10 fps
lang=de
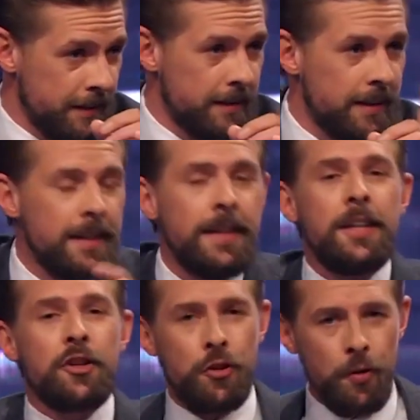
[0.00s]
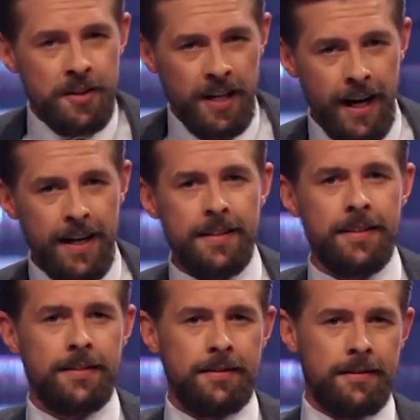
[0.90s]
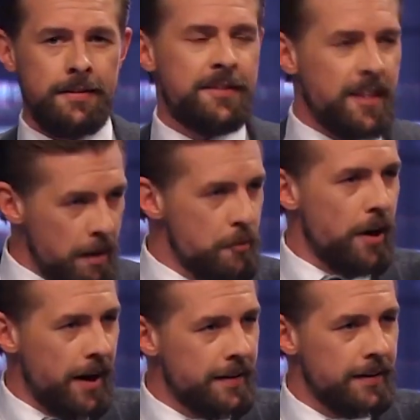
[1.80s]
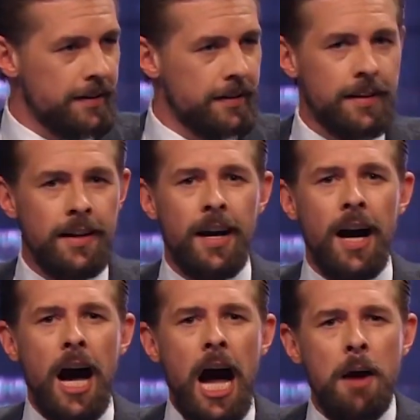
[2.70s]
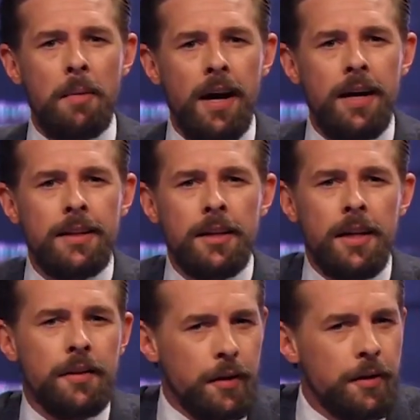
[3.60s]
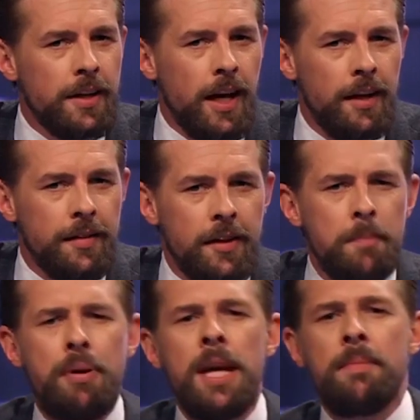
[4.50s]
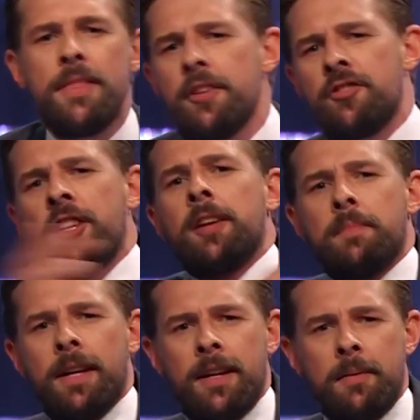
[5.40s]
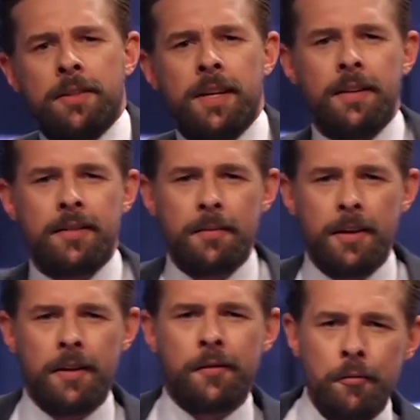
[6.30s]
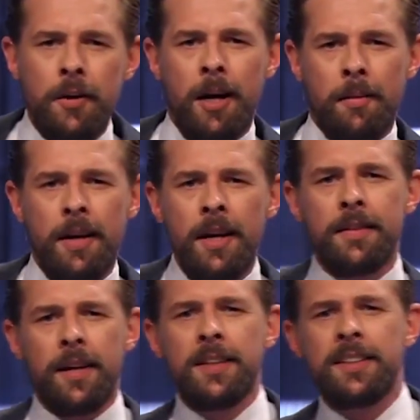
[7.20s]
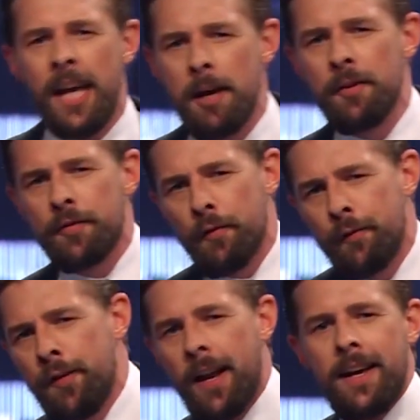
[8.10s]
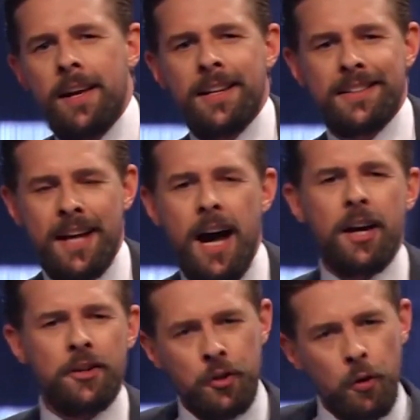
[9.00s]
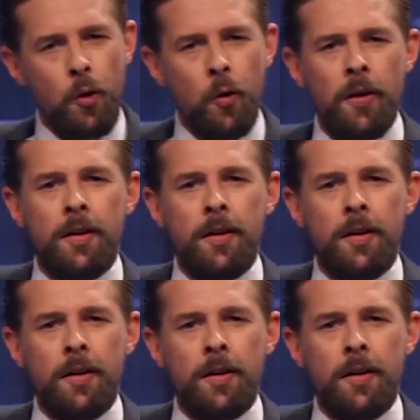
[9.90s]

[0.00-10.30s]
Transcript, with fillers: Ne? Schon tight. Damn right. Ja, sehr toll. Aber äh, es war noch nicht alles. Ne? Peep this shit, meine Damen und Herren. Es gibt eine Zugabe. Sein Game ist so flyer legt nach. YOLO.